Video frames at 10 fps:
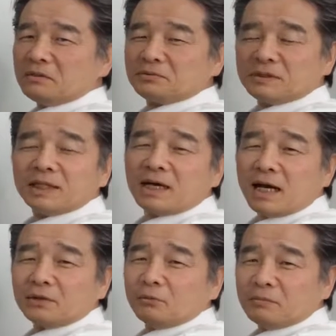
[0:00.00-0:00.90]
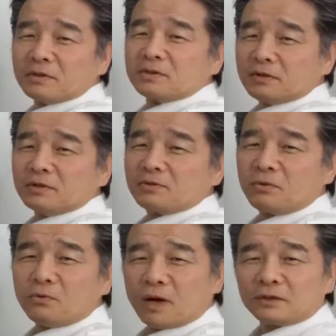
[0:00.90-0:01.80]
まあ、普通だからラと読みますよね
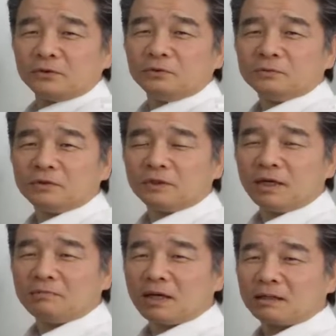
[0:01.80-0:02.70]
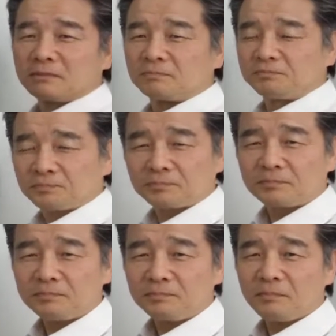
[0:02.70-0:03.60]
そこをわ」と読むので、まあ
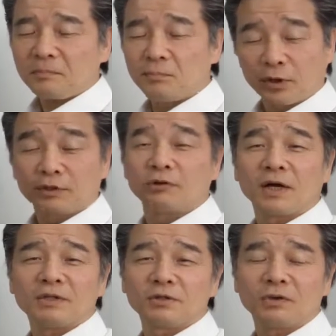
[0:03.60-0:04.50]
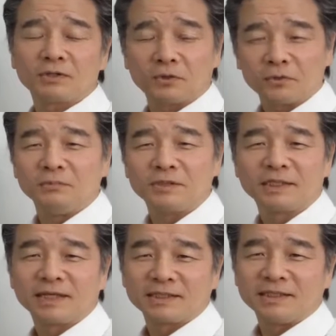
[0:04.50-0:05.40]
ポーランドの発音はちょっと
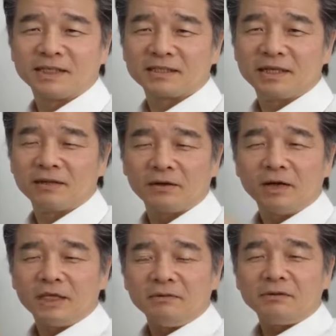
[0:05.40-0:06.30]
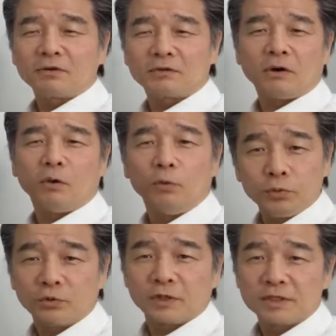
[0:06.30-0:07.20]
難しいですね。で、意味としては
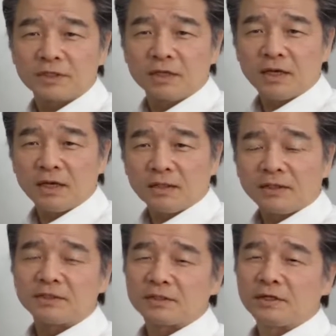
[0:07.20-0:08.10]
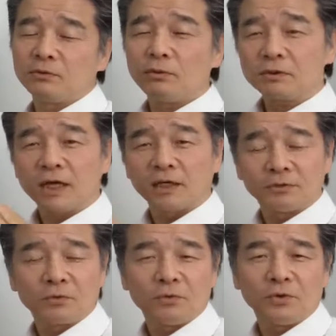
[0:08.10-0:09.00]
お風呂です。でですね、どうして
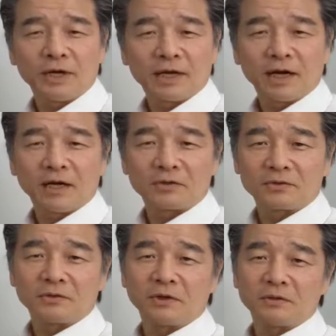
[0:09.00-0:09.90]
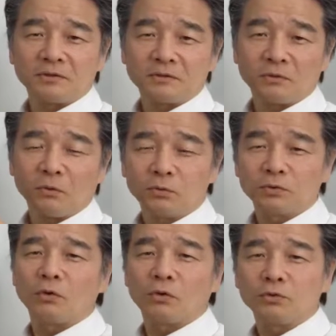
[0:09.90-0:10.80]
あの公園が、そのいわゆるお
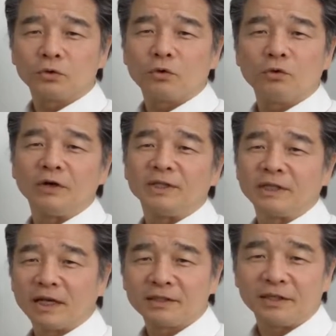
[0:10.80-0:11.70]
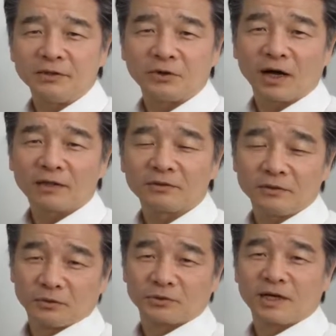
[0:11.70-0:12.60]
風呂、お風呂公園になっているのか
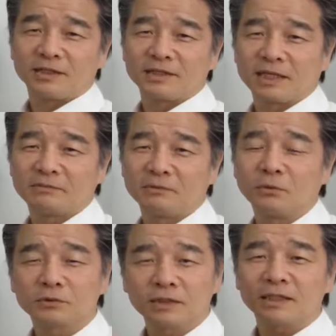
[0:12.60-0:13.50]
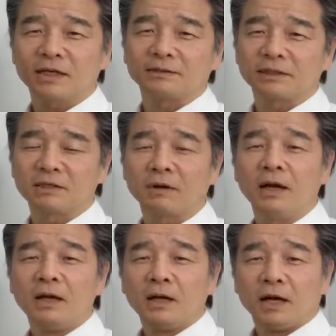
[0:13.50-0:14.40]
ということなんですけども、本当だったら例え
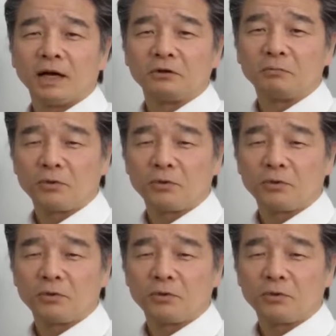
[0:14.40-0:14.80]
ば、あ